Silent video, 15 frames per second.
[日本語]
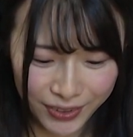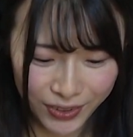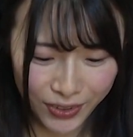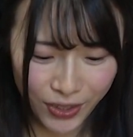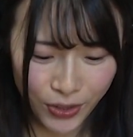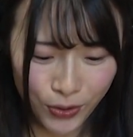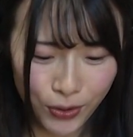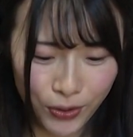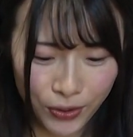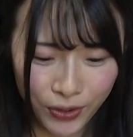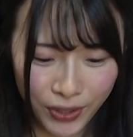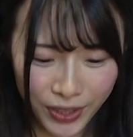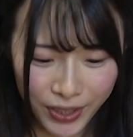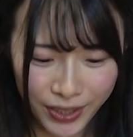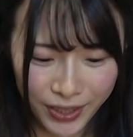これ
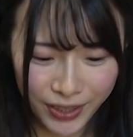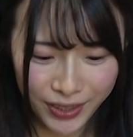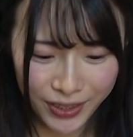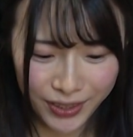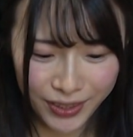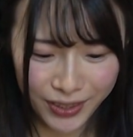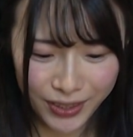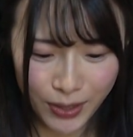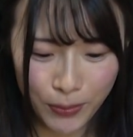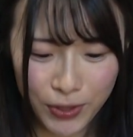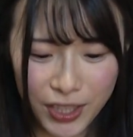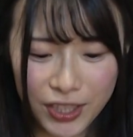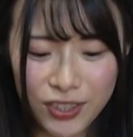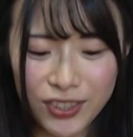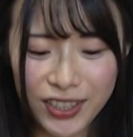を、でも
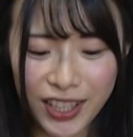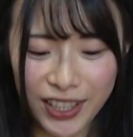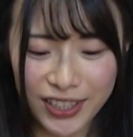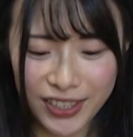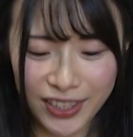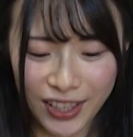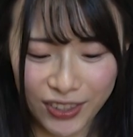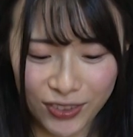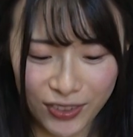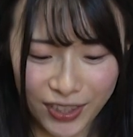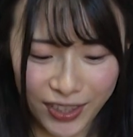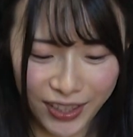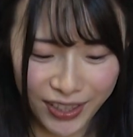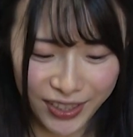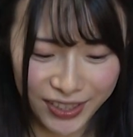20回しないとい
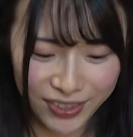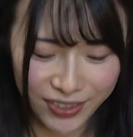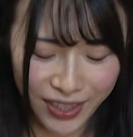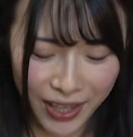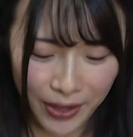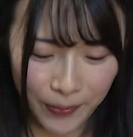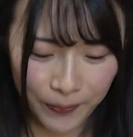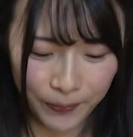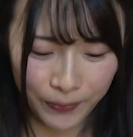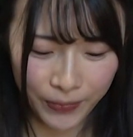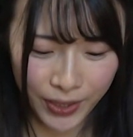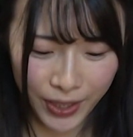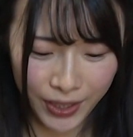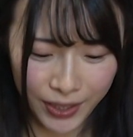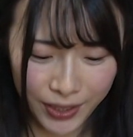けないらしくて、
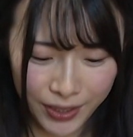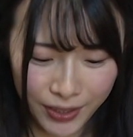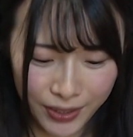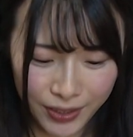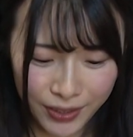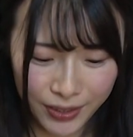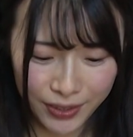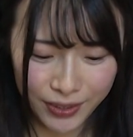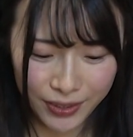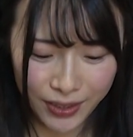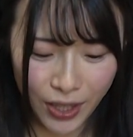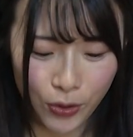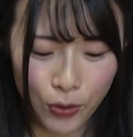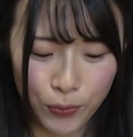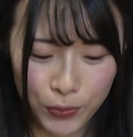
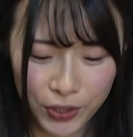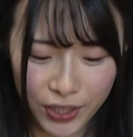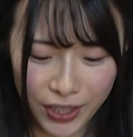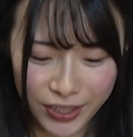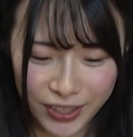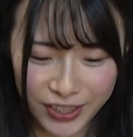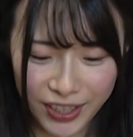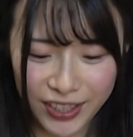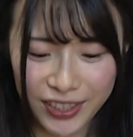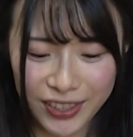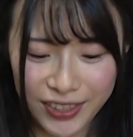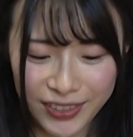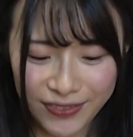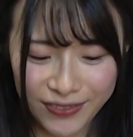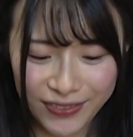結構難しいです。